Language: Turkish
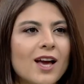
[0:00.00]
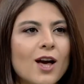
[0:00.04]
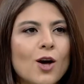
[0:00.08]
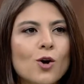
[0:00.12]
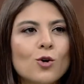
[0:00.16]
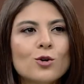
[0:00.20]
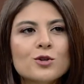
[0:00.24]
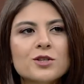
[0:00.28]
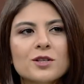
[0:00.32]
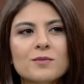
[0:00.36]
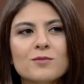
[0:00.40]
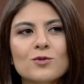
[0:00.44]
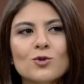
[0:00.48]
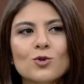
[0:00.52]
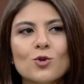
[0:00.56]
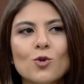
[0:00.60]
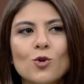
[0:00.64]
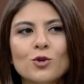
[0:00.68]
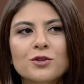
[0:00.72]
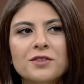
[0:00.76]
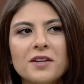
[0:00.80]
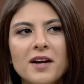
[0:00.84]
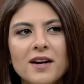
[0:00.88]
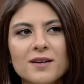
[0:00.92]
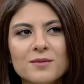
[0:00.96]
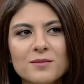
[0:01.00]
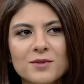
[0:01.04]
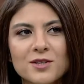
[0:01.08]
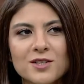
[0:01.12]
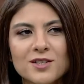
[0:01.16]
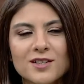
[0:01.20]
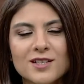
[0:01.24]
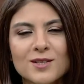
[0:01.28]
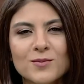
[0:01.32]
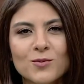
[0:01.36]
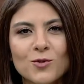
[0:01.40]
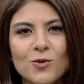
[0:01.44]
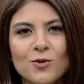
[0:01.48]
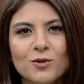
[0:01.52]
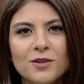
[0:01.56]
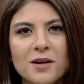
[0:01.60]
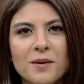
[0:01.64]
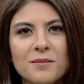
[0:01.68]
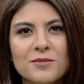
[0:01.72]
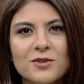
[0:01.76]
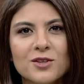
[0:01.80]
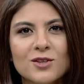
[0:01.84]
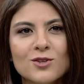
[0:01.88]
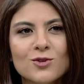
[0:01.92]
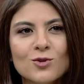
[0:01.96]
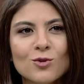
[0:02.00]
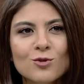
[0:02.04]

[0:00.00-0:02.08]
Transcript: Hocamızı göndermeyeceğiz program çıkışı.